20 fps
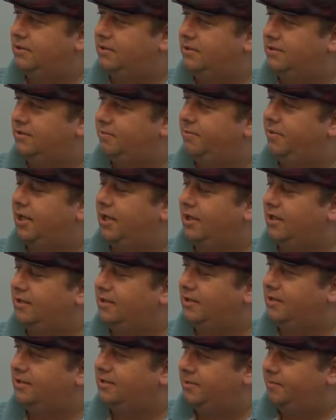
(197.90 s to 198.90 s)

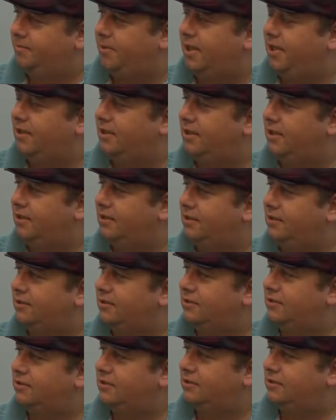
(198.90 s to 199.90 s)
isipela na,
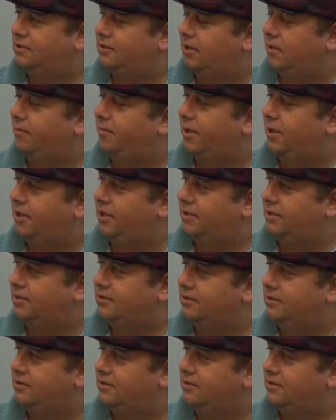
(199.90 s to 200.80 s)
na perna.